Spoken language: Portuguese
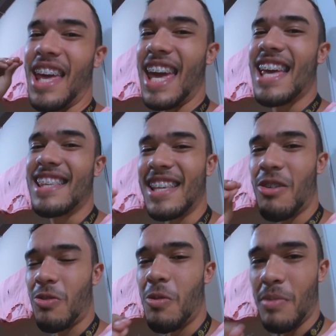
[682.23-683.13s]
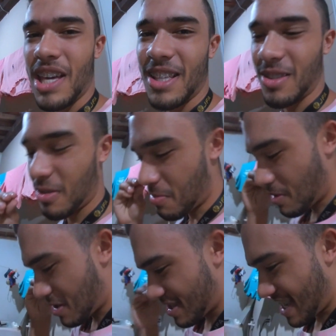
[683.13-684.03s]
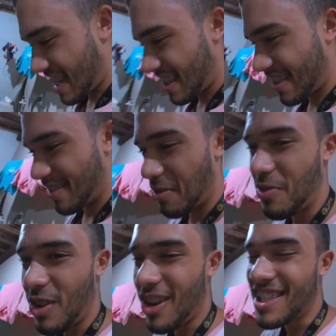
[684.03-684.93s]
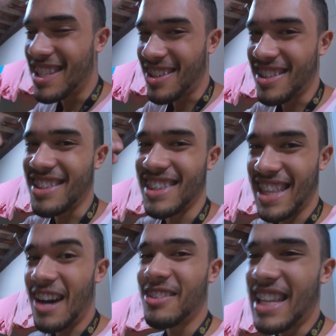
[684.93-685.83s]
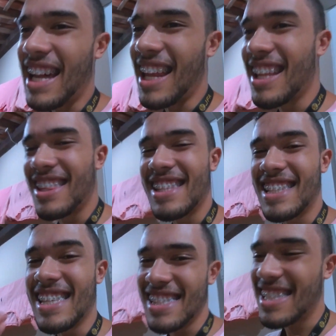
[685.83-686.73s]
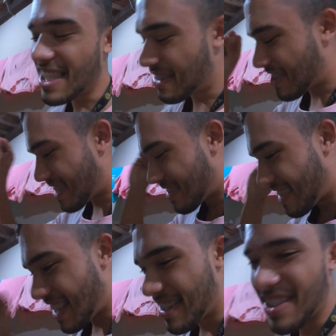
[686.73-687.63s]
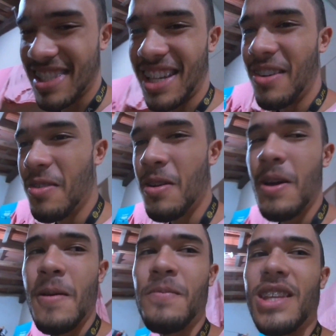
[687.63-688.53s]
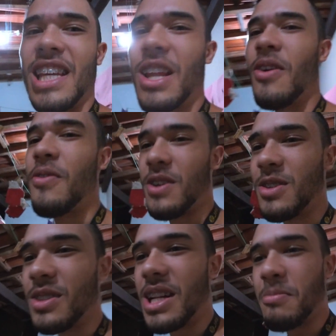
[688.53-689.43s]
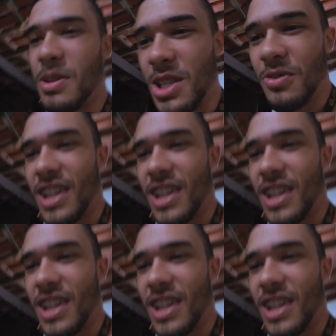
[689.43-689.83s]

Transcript: esse é o começo do projeto. O Fiote dá o talento esquisito que vocês não têm noção. E nós vai fazer um trampinho